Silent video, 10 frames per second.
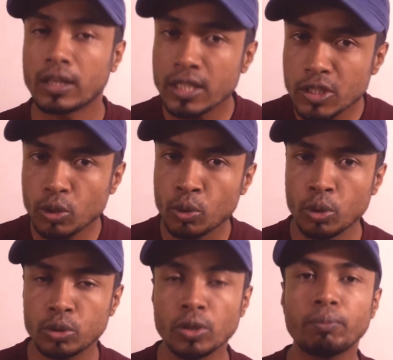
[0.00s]
কিছু
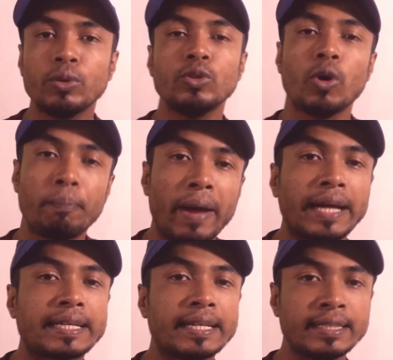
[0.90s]
গুরুত্বপূর্ণ
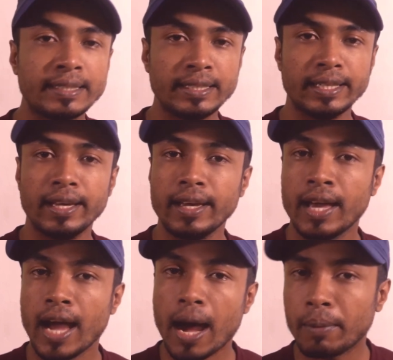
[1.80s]
প্যাটার্ন দিয়ে
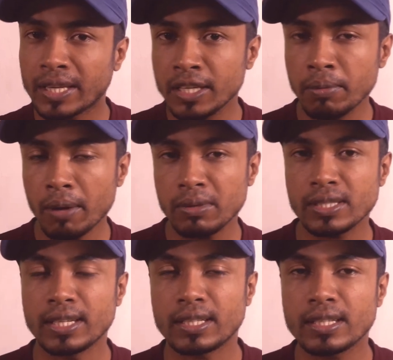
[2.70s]
আমরা কিভাবে
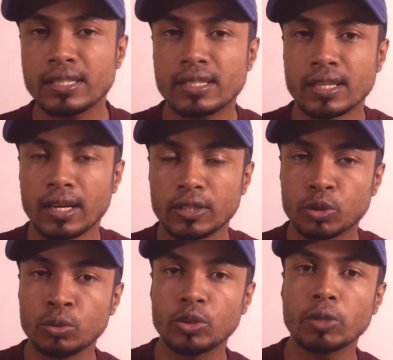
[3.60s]
সেন্টেন্সটা
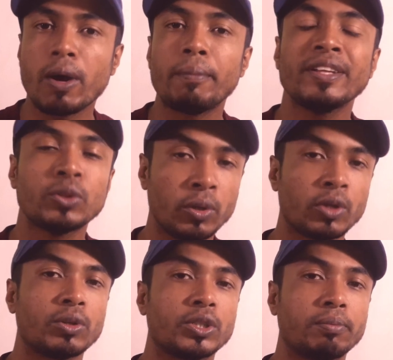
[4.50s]
সুন্দরভাবে
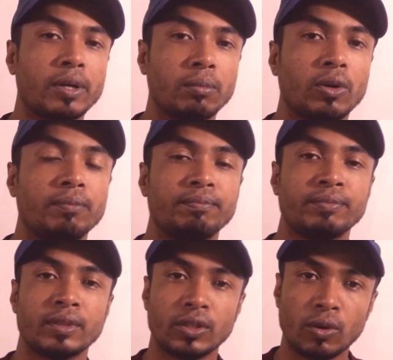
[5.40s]
তৈরি করতে পারবো
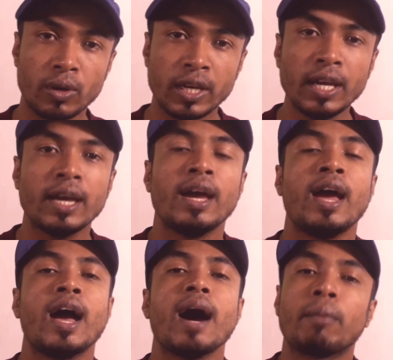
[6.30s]
ওকে
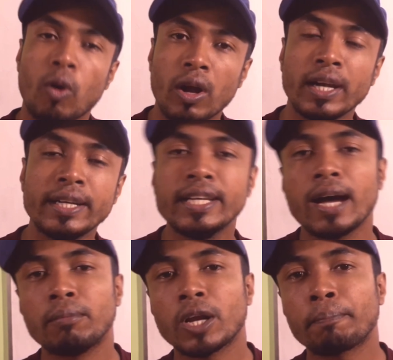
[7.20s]
আমরা অলরেডি
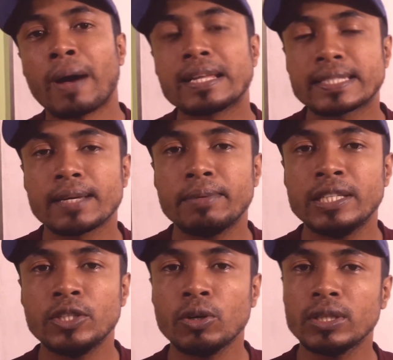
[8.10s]
আমরা পাঁচটা
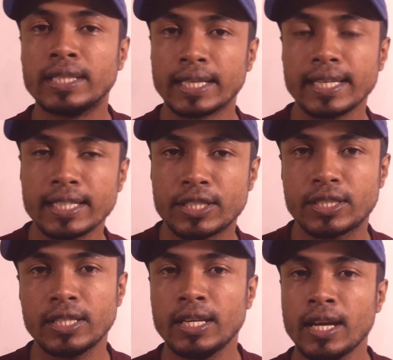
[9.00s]
ভিডিও দেখে
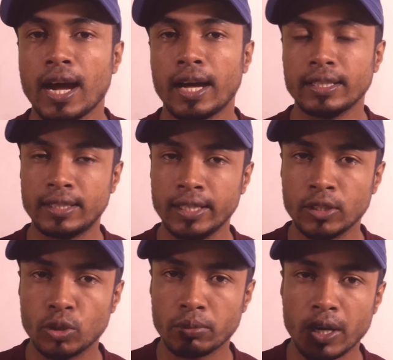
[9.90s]
আসছি আই থিঙ্ক
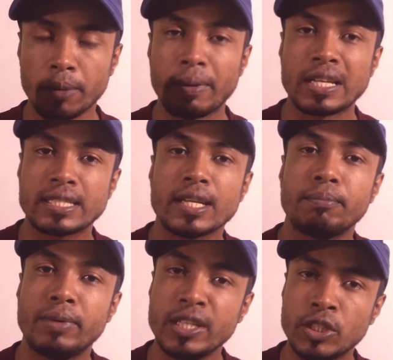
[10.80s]
তোমরা পাঁচটা
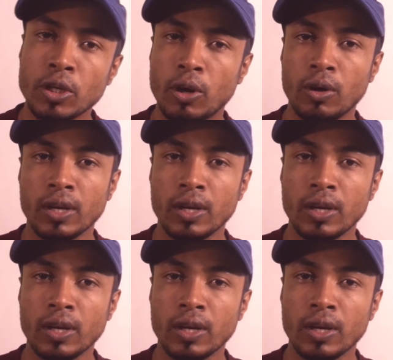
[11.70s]
ভিডিও